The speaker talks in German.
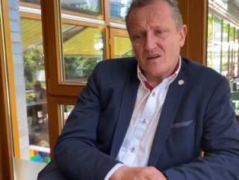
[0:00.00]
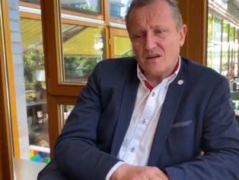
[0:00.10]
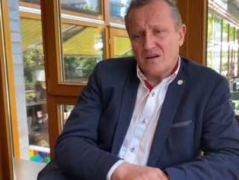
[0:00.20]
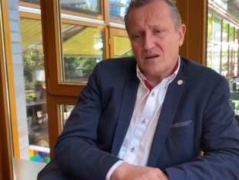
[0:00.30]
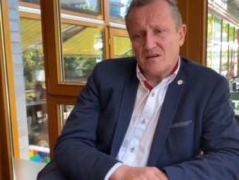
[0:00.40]

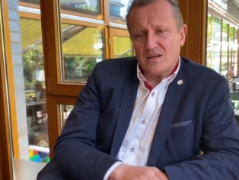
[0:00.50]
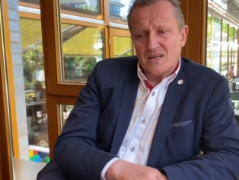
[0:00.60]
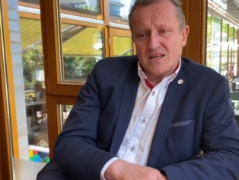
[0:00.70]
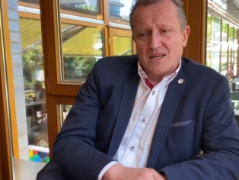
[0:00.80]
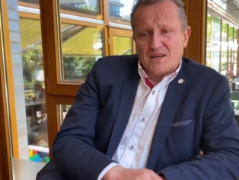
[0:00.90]
Äh,
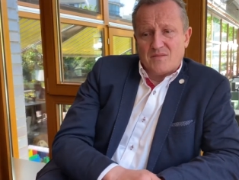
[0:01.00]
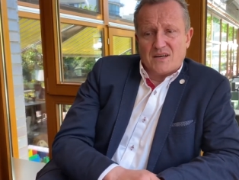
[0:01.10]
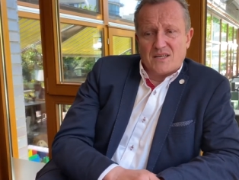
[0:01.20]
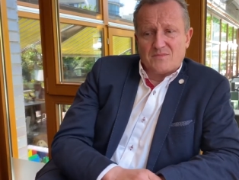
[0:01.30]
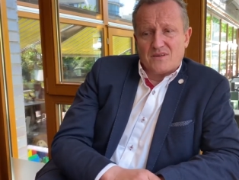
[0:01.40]

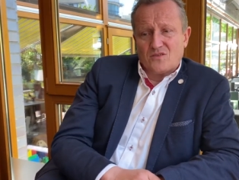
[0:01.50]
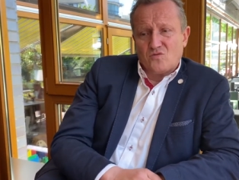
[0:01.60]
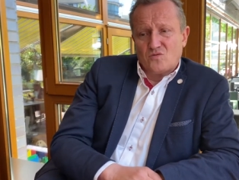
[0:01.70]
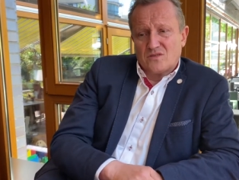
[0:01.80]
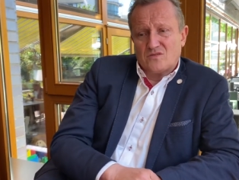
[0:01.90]
man gibt ein
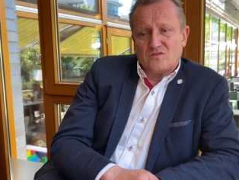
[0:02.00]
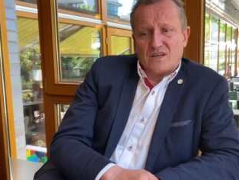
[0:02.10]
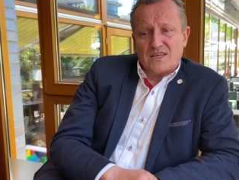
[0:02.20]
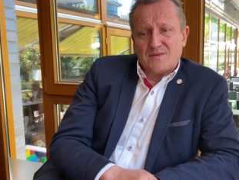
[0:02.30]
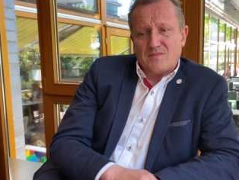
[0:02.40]
gutes
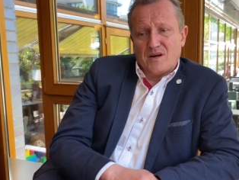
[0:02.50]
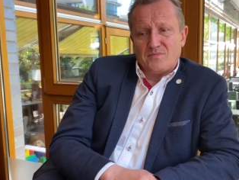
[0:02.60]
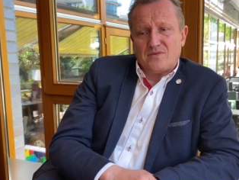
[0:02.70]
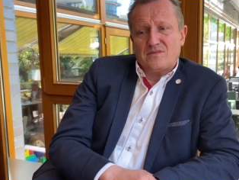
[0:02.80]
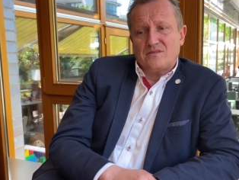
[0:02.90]
Unternehmen ab